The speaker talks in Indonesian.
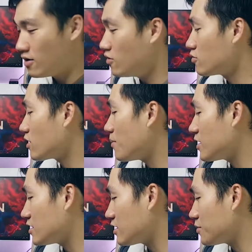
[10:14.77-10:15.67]
Untuk
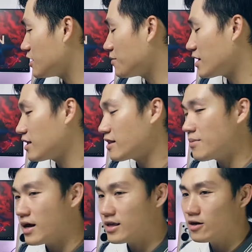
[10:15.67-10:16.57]
kapasitas penyimpanan
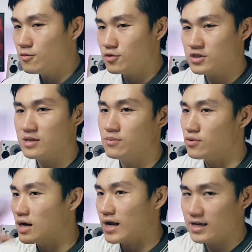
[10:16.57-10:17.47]
tambahannya lu mesti
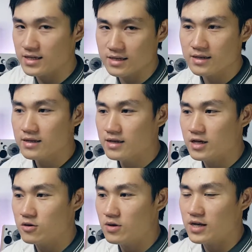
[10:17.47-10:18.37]
buka lagi.
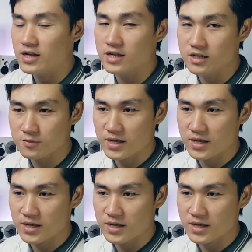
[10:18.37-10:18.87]
Itu ada di disk